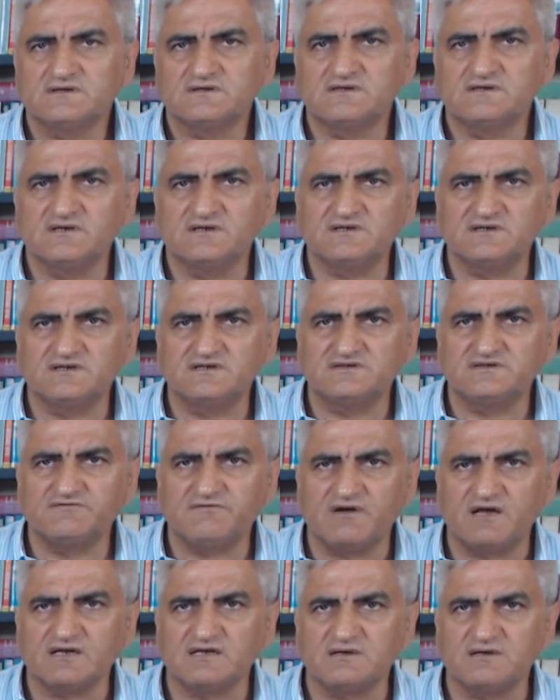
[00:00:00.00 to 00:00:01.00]
Dietrich
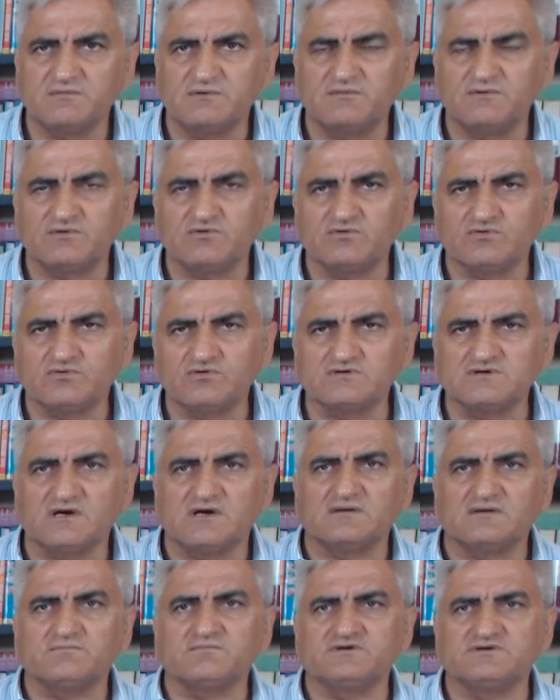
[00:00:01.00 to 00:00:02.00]
ve ekibi
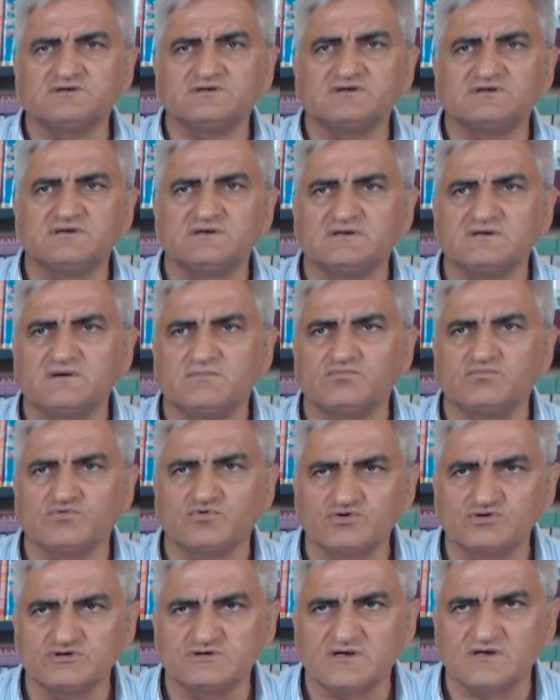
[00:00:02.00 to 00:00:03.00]
1967 yılında
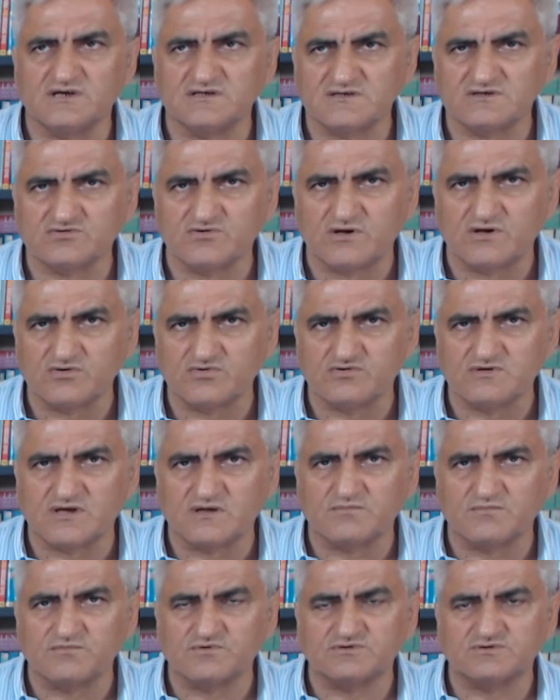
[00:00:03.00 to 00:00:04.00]
bronşit hastası olan
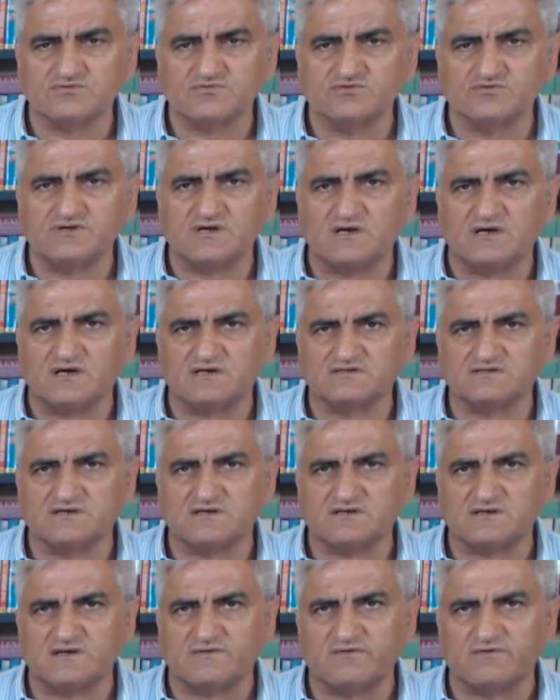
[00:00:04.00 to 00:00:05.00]
160 150
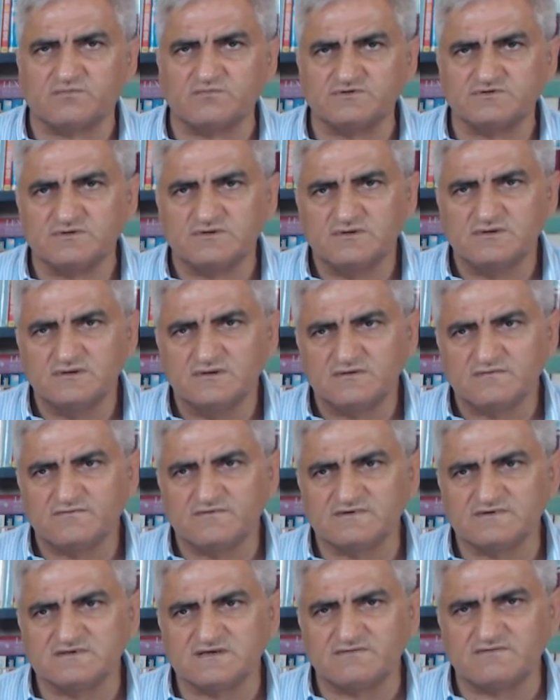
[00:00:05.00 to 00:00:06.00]
hastayı tedavi etmiş.
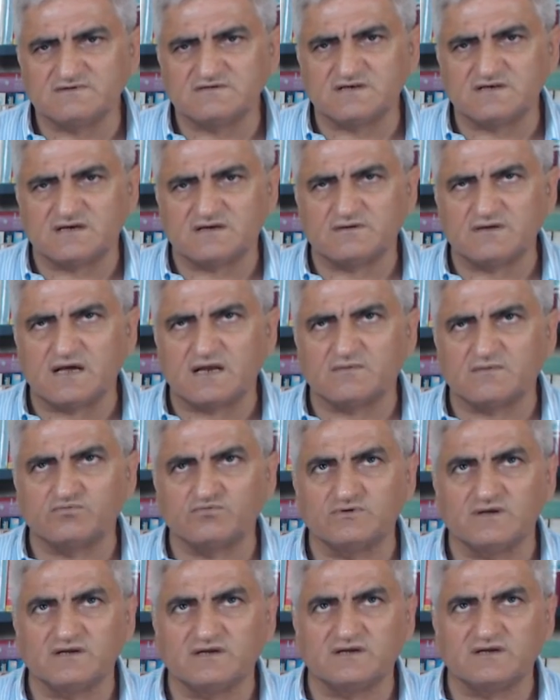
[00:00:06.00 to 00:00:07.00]
Vesaire vesaire. Yani
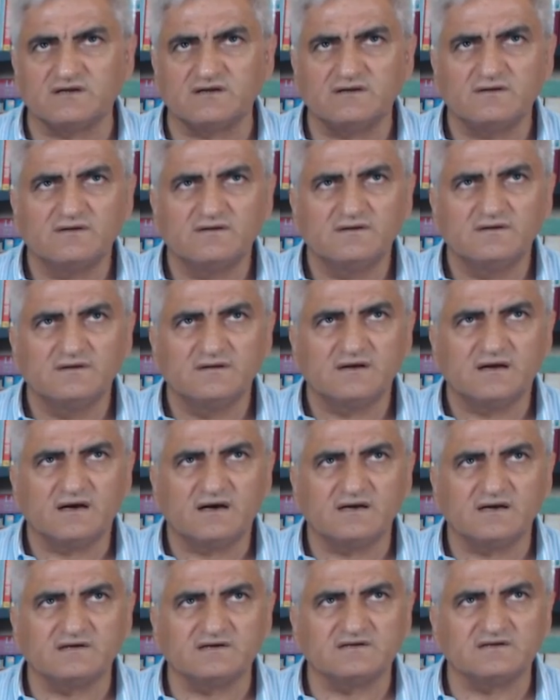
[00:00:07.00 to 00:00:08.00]
bununla ilgili
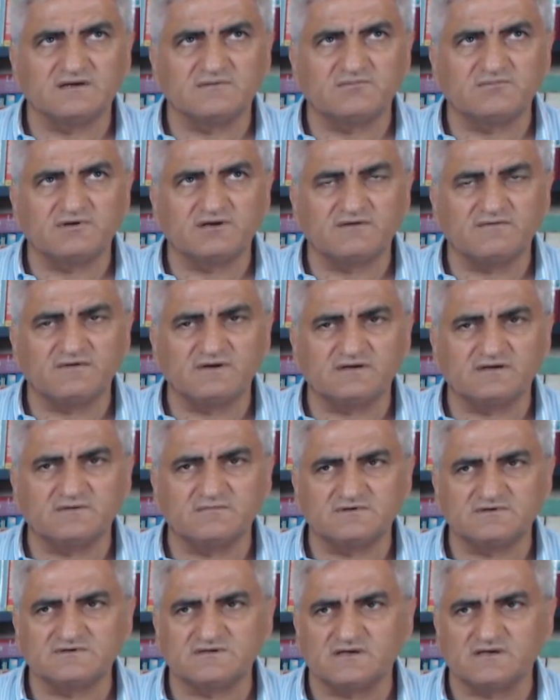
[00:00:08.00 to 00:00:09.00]
ayrıntılı bilgi
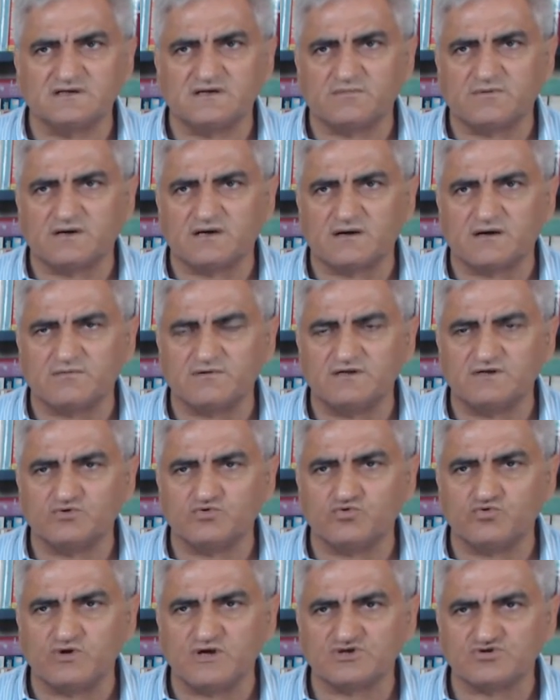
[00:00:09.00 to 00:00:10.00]
verdim. İsteyenler bakabilir.
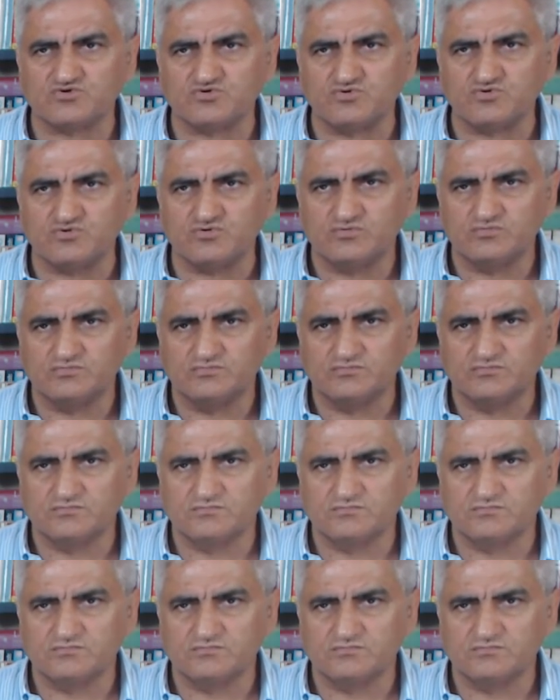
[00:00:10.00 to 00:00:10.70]
Güneş gülü.